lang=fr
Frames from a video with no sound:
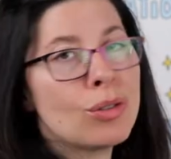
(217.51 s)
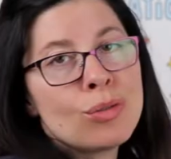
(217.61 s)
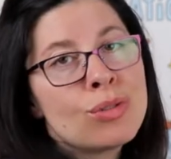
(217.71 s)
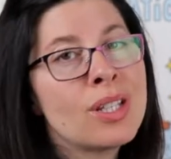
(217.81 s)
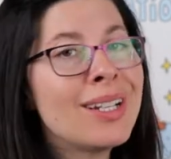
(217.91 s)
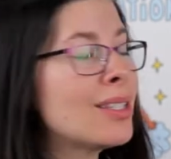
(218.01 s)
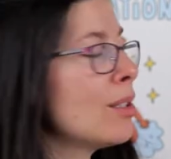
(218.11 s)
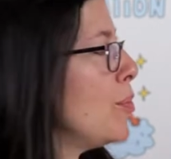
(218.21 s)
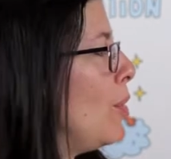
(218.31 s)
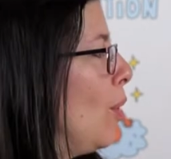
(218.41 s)
de hausser
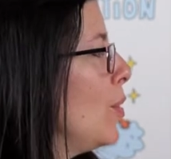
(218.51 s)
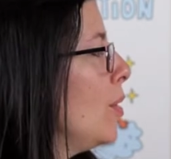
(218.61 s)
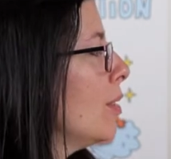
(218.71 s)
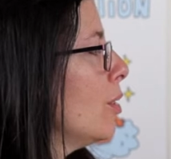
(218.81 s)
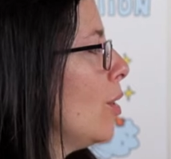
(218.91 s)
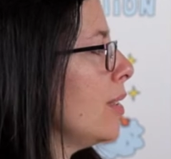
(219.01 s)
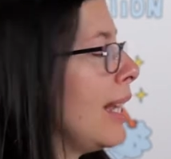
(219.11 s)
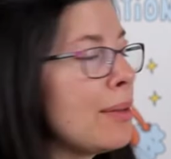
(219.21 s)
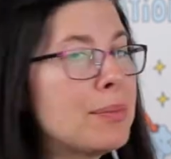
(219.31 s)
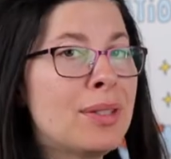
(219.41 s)
les épaules d'un
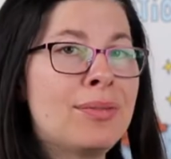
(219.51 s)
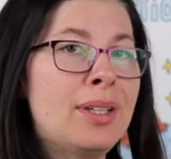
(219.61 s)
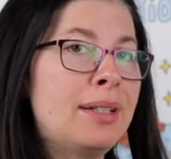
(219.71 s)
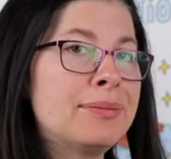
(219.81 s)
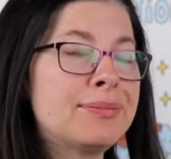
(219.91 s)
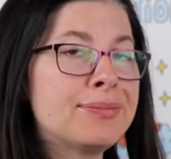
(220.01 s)
air méfiant.